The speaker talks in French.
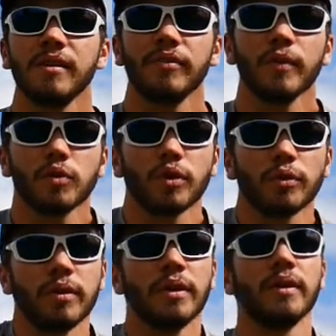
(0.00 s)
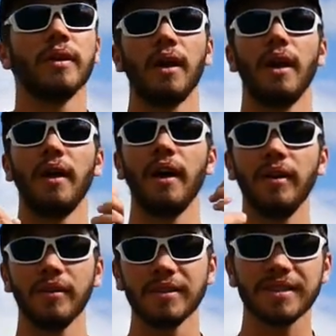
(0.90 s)
qu'on va faire aujourd'hui
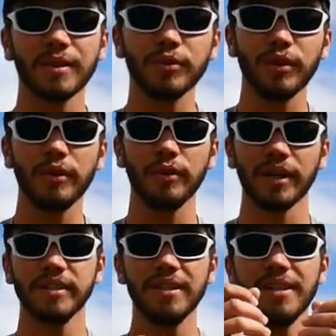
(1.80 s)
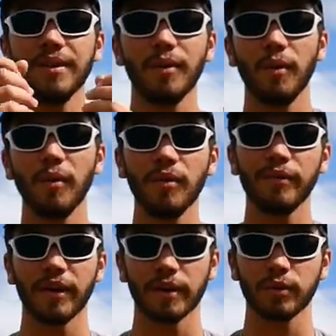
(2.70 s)
Alors, c'est le coup de gueule du lundi. On va
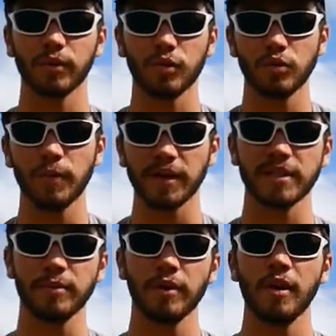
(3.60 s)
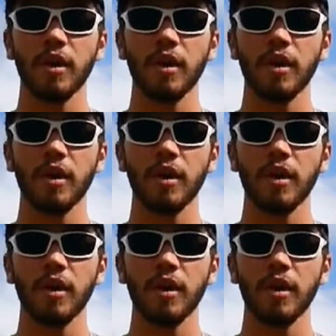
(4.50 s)
faire un truc super simple.